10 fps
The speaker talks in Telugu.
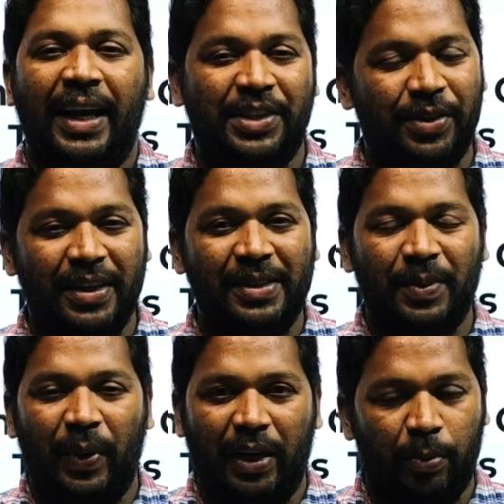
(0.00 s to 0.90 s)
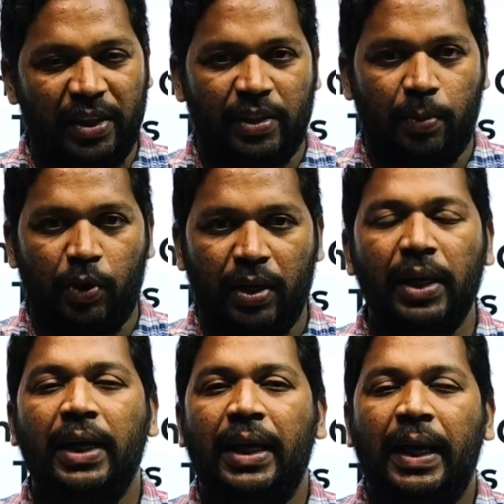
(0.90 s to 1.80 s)
హాయ్ స్టూడెంట్స్ వెల్కమ్ టు సెట్
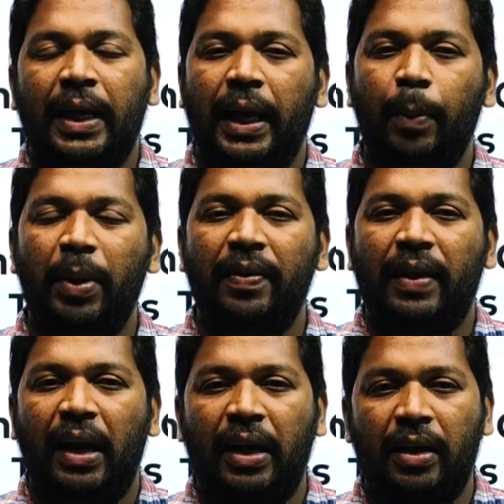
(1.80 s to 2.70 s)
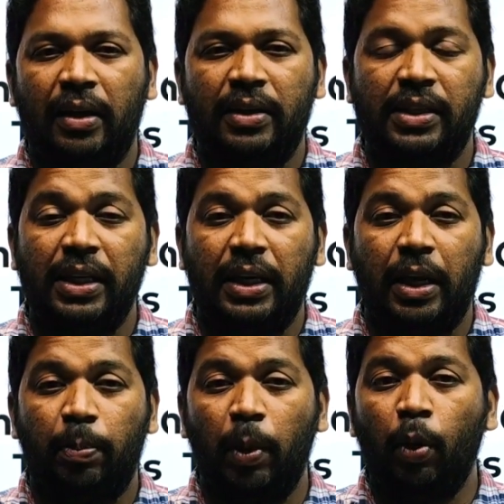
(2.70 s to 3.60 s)
పోర్టల్ ఏపీఎన్ తెలంగాణ నుంచి
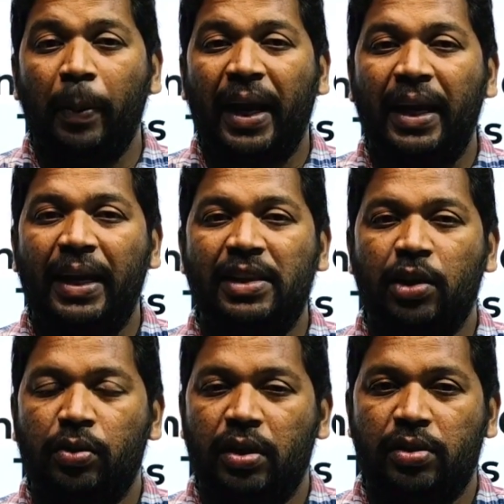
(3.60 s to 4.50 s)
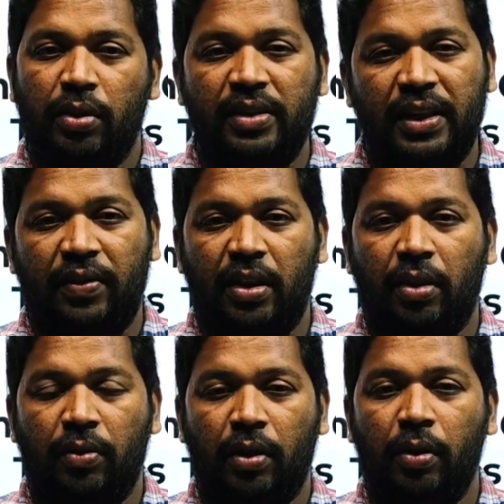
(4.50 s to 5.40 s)
డిప్లొమా మెకానికల్ చదువుతున్న స్టూడెంట్స్
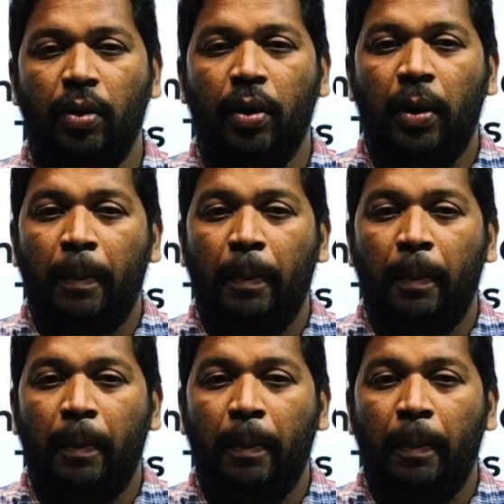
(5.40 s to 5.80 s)
ఎవరైతే ఉన్నారో